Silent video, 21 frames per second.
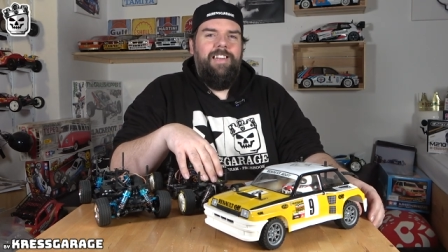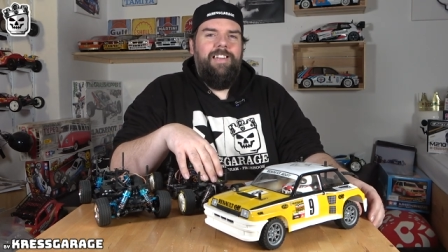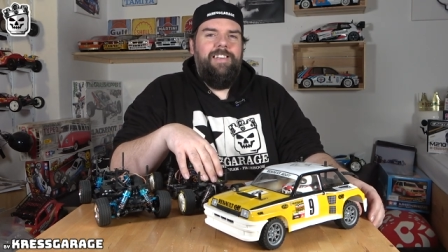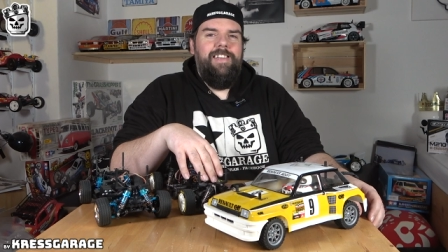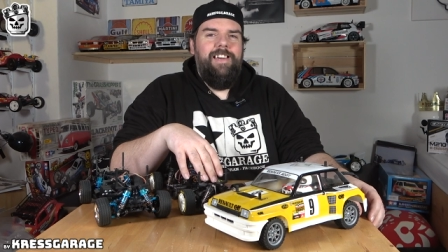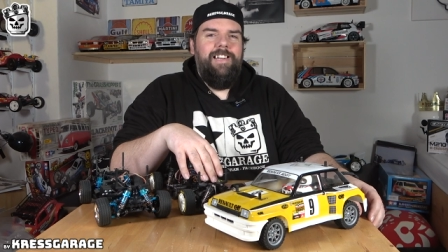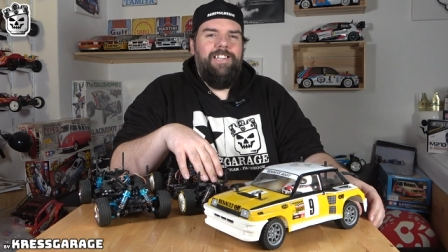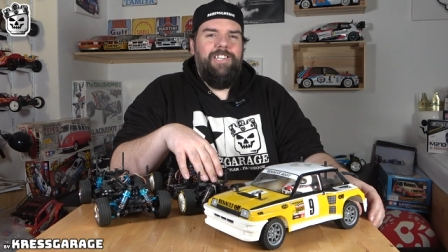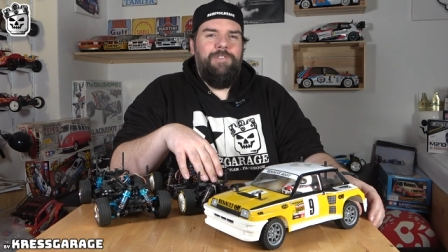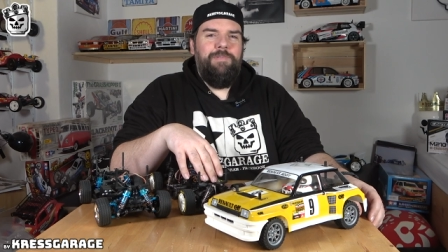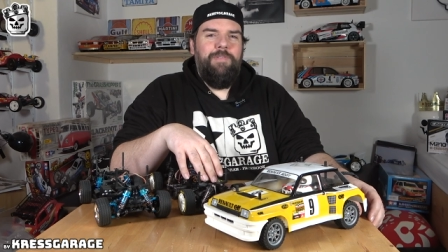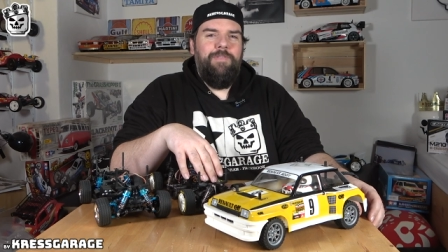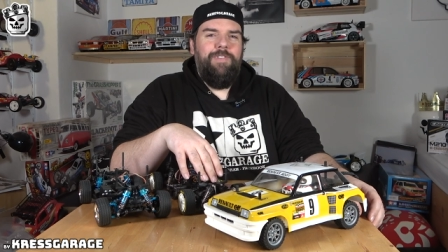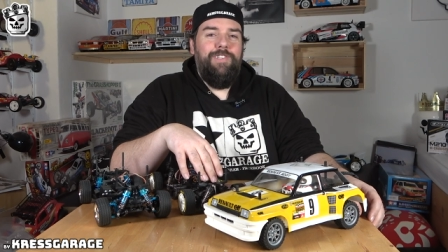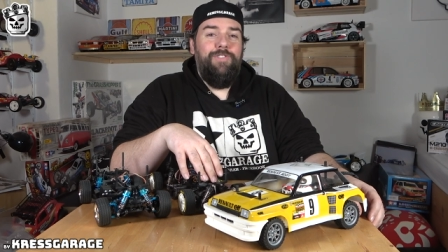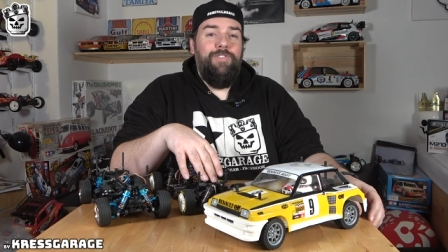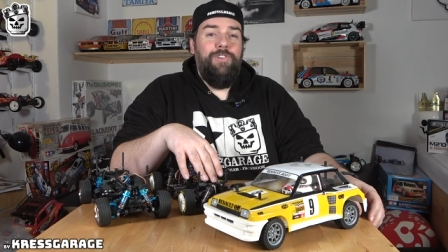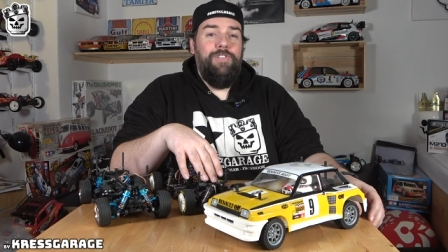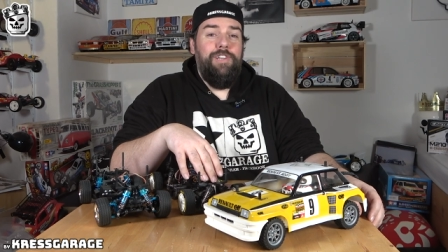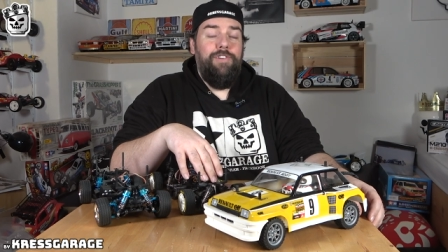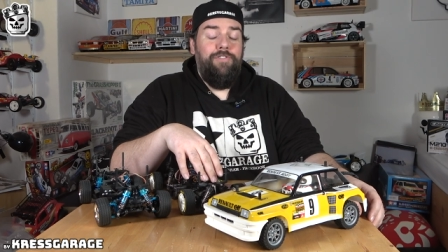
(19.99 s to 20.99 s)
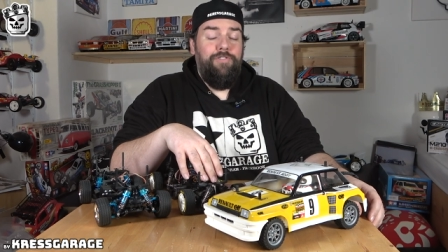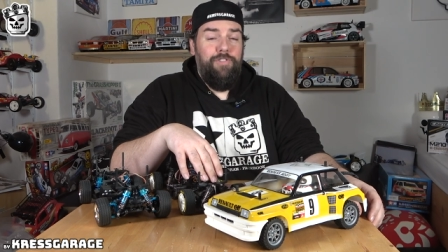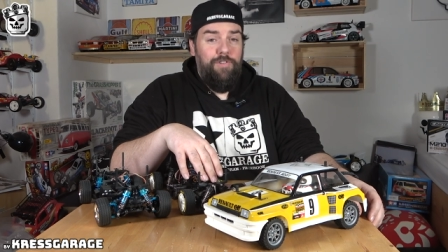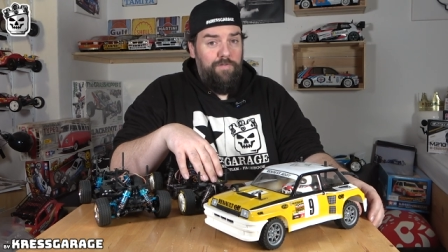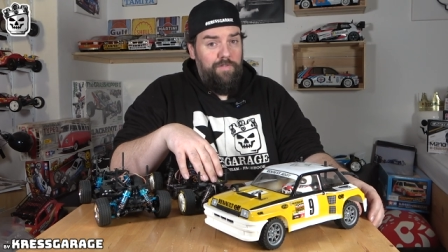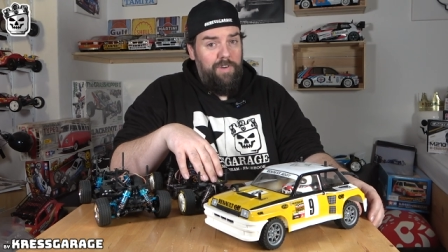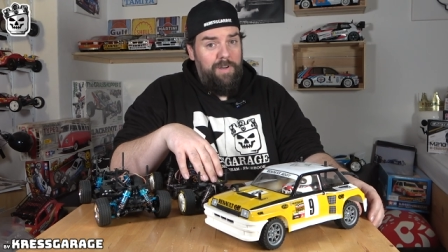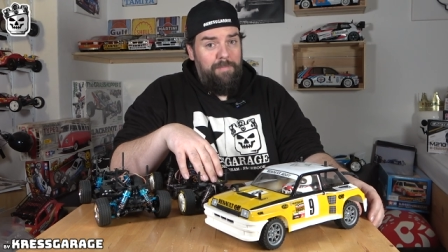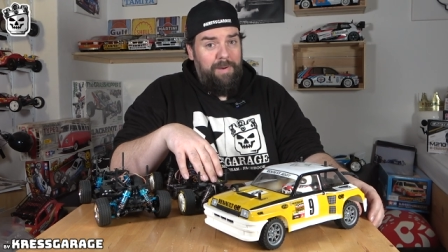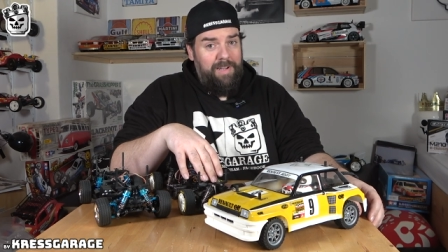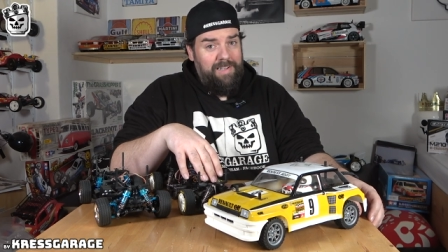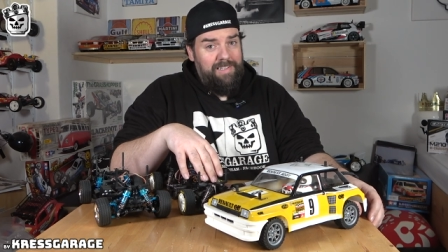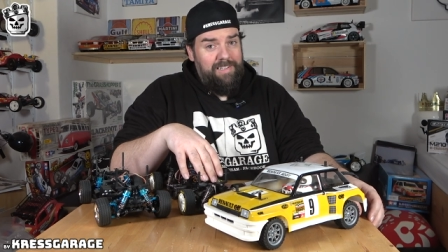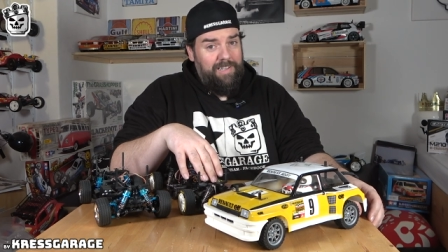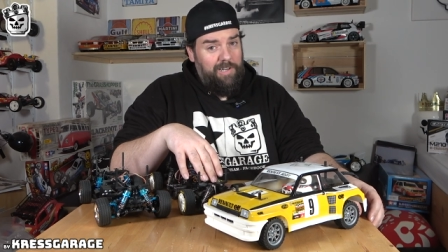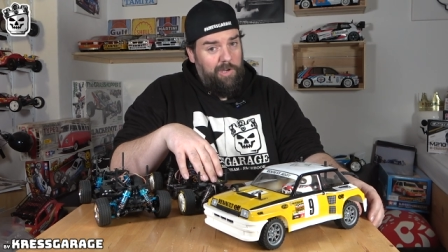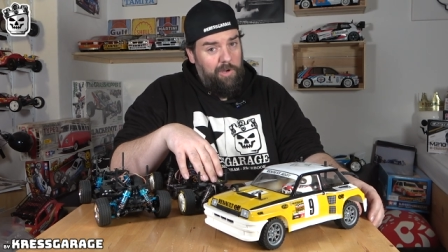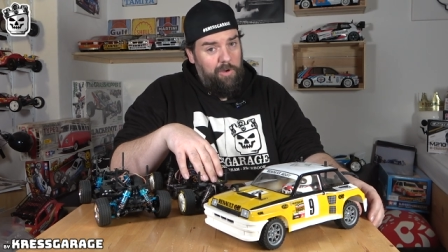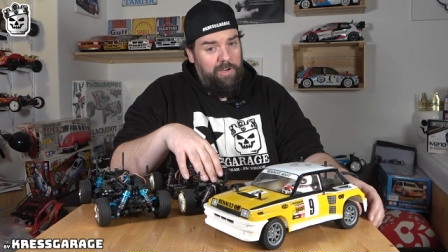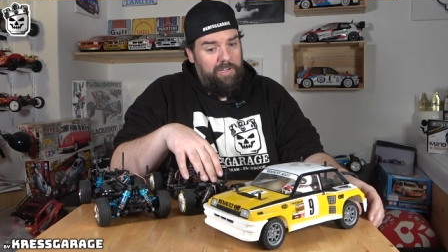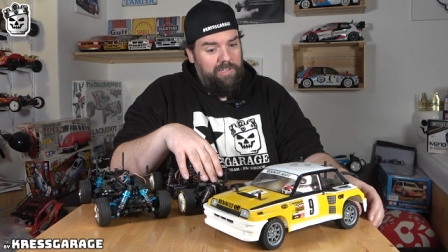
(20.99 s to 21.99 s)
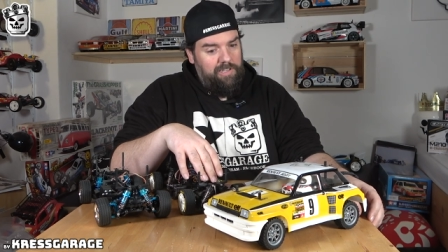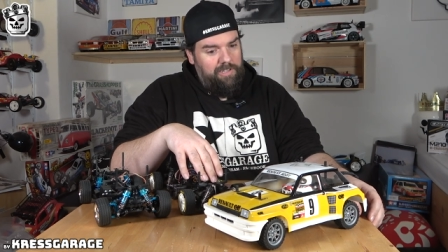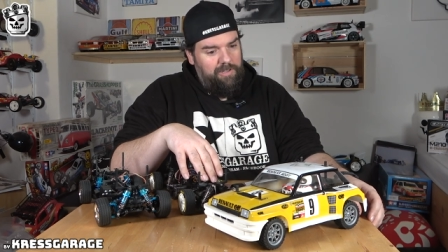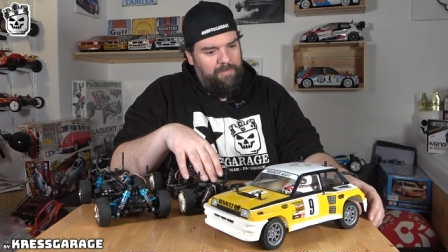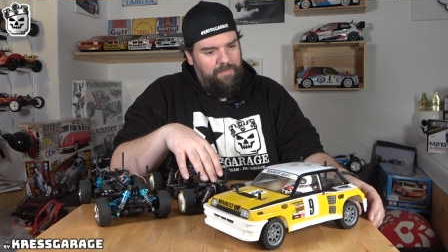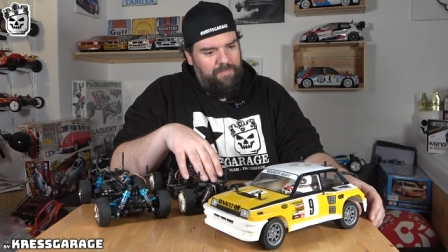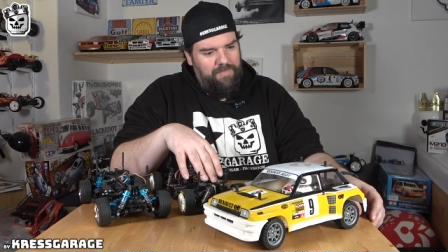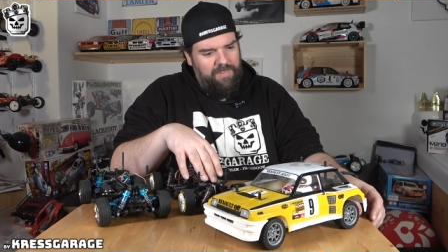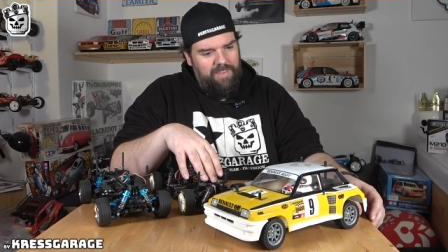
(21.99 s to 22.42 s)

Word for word: der hat schon mal was von der Fünferbande gehört.